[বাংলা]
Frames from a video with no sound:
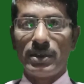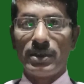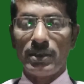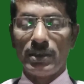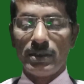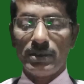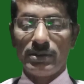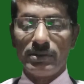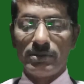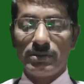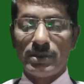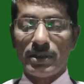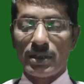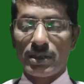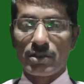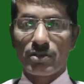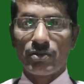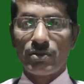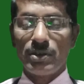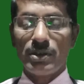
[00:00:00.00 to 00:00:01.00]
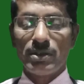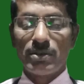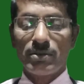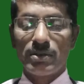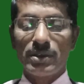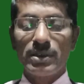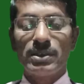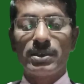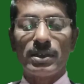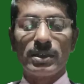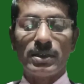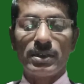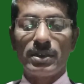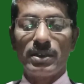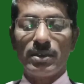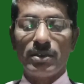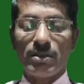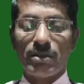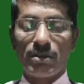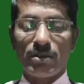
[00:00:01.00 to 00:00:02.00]
এবং রাগ হলে যার প্রতি রাগ
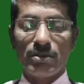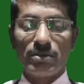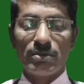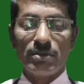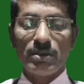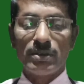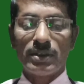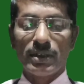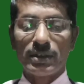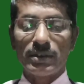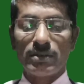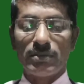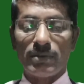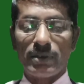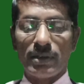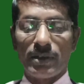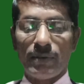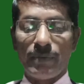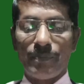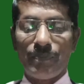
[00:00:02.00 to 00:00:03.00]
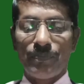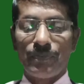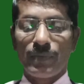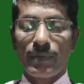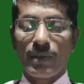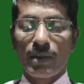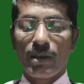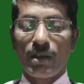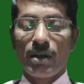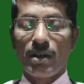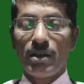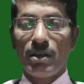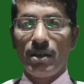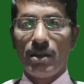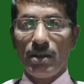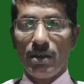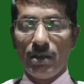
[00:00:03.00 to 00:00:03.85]
হয় তার তাকে তো ক্ষতি করার